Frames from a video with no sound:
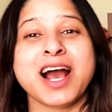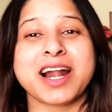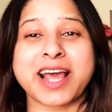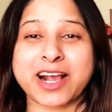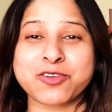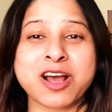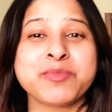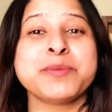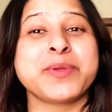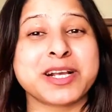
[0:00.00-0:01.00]
আর এখন
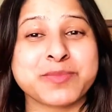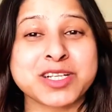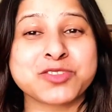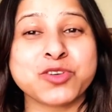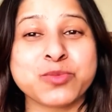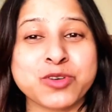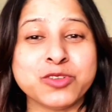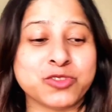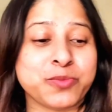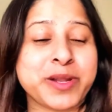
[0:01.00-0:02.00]
আমি ব্রেকফাস্ট করব
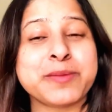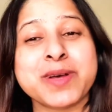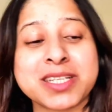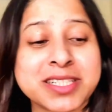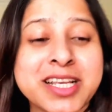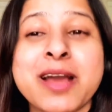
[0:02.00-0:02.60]
তো ব্রেকফাস্টে